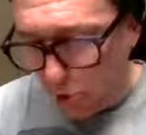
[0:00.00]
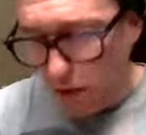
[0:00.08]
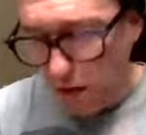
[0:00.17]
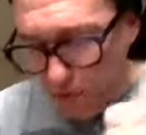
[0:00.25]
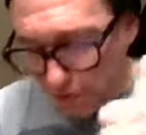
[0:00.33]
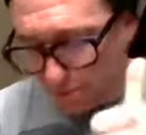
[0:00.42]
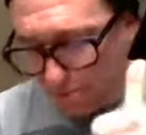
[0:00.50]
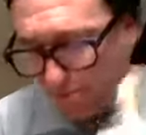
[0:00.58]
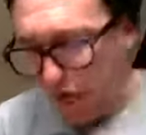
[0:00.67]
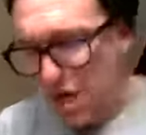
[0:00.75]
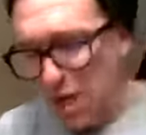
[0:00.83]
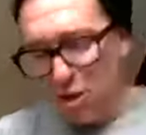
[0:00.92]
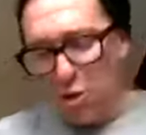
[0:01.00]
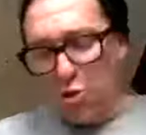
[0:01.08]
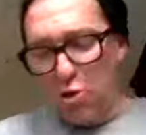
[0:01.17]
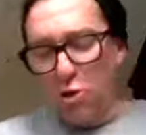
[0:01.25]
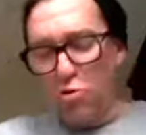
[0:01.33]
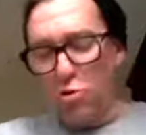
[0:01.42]
To raz
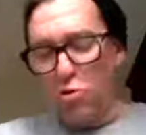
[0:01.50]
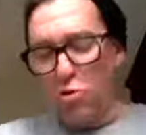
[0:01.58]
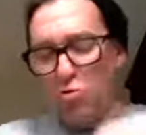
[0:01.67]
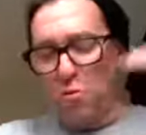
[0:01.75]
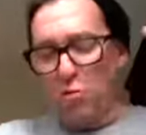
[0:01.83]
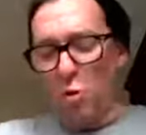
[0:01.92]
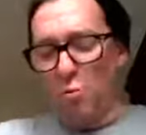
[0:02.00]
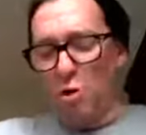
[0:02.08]
kiedy się urodziłem,